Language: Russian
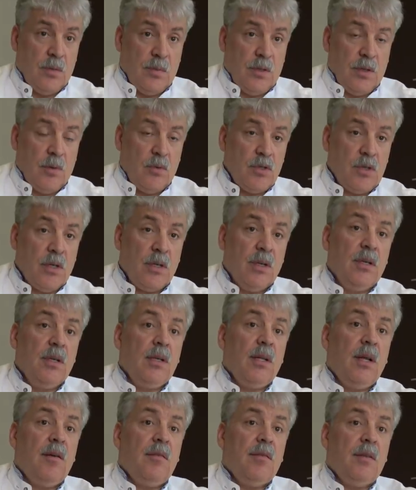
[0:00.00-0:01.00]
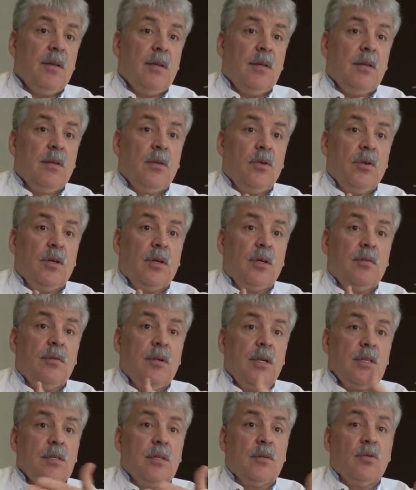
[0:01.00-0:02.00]
Потому что главная логика
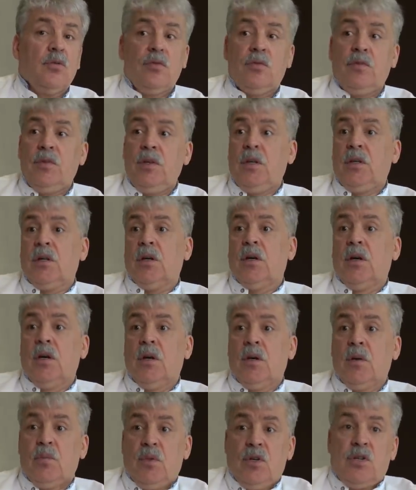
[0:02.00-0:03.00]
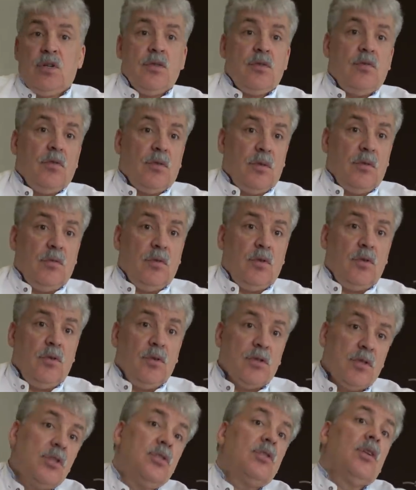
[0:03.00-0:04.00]
власти, ну вот видите, большинство-то не
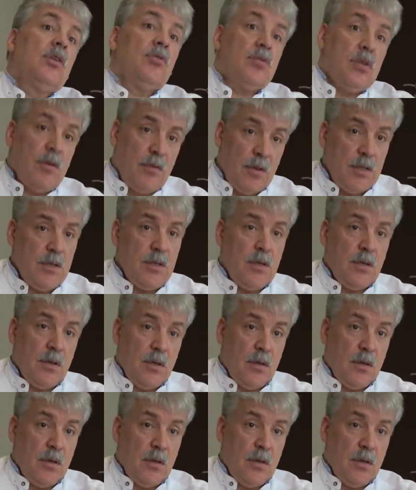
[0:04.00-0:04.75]
выходит, значит оно за власть.